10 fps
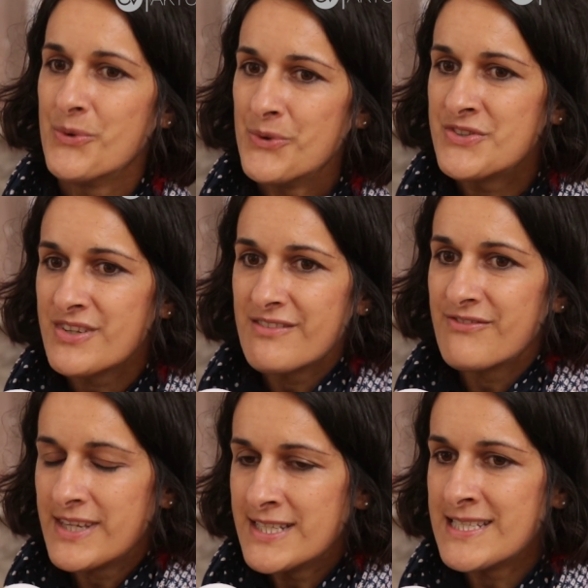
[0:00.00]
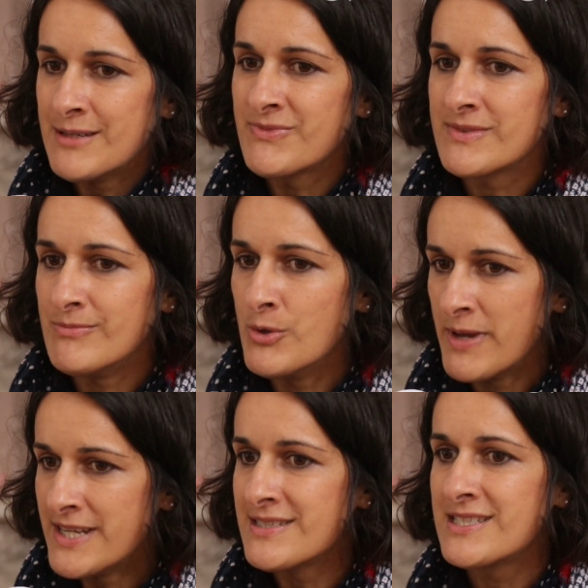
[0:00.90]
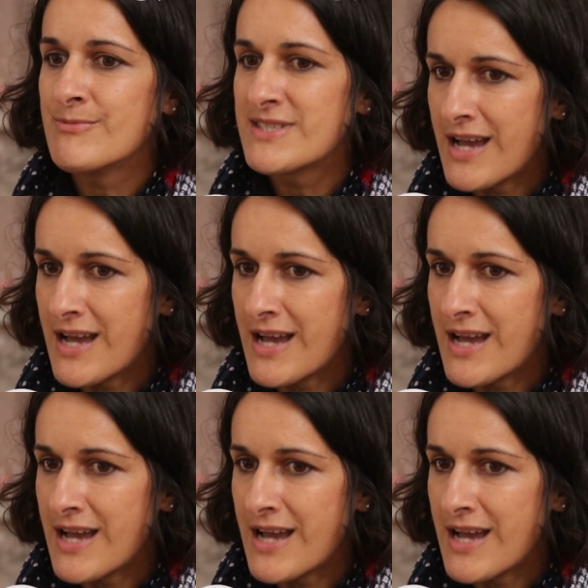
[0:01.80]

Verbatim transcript: Und in dem Moment, in dem es